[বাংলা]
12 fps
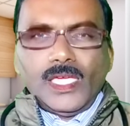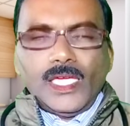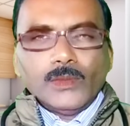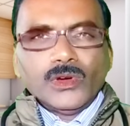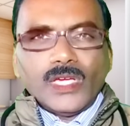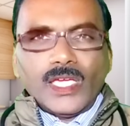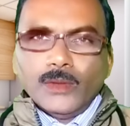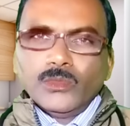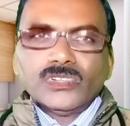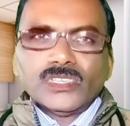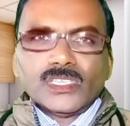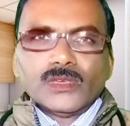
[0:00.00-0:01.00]
এবং
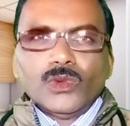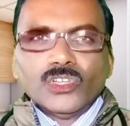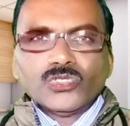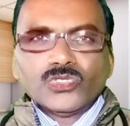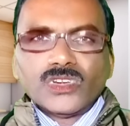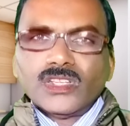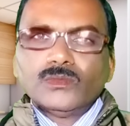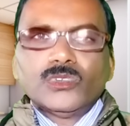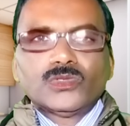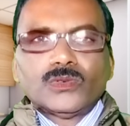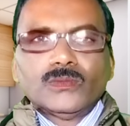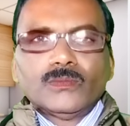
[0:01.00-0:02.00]
এমনকি মন্ত্রের
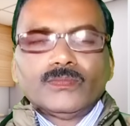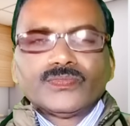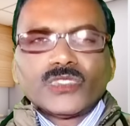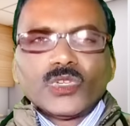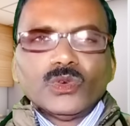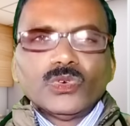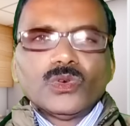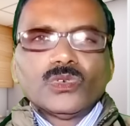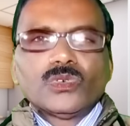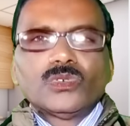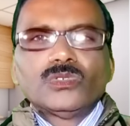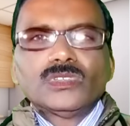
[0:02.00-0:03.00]
মতো কোনো কোনো
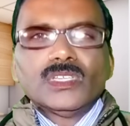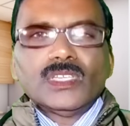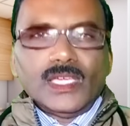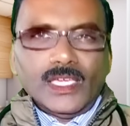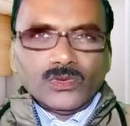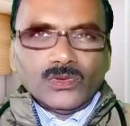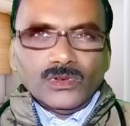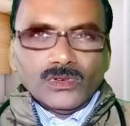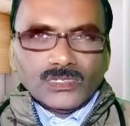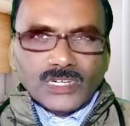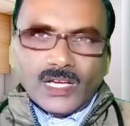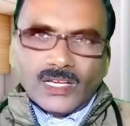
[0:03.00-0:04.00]
রোগ এত
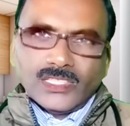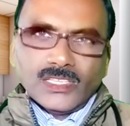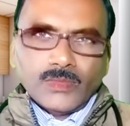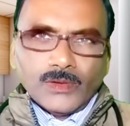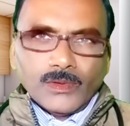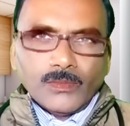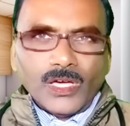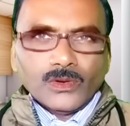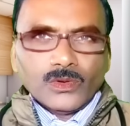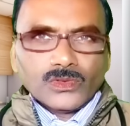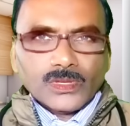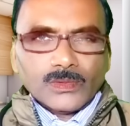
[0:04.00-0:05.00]
সাংঘাতিকভাবে ভালো
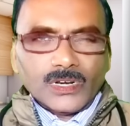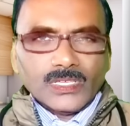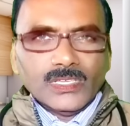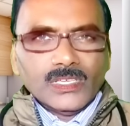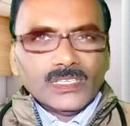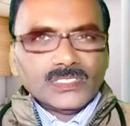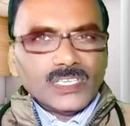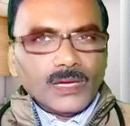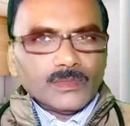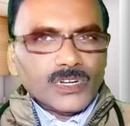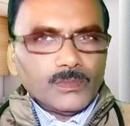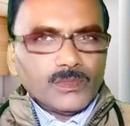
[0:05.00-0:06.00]
করতে পারে যে
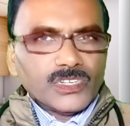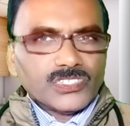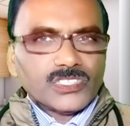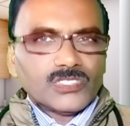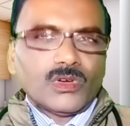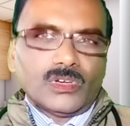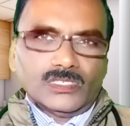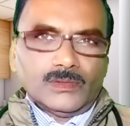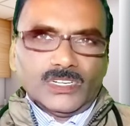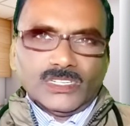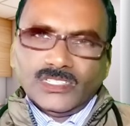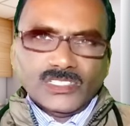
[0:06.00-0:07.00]
আপনারা বিস্মিত হয়ে
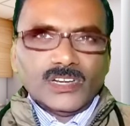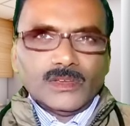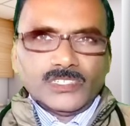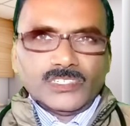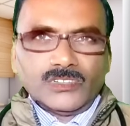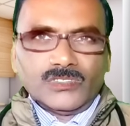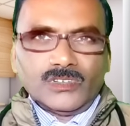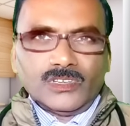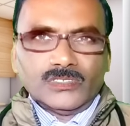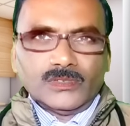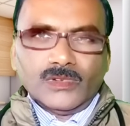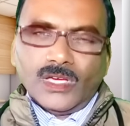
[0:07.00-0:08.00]
যাবেন নিজেরাই বিস্মিত হয়ে
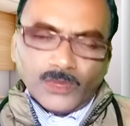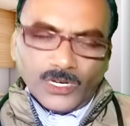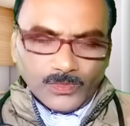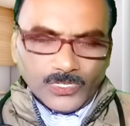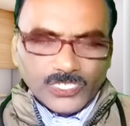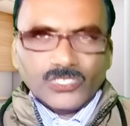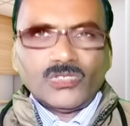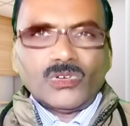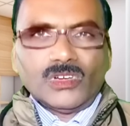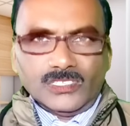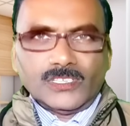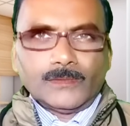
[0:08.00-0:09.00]
যাবেন আমরাও বিস্মিত
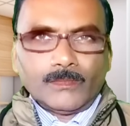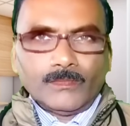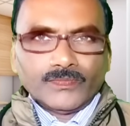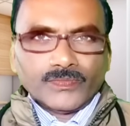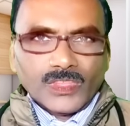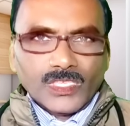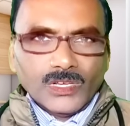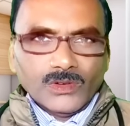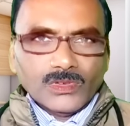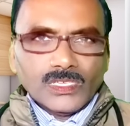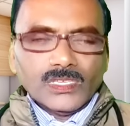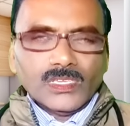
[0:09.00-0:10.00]
হয়ে যাই কেন কি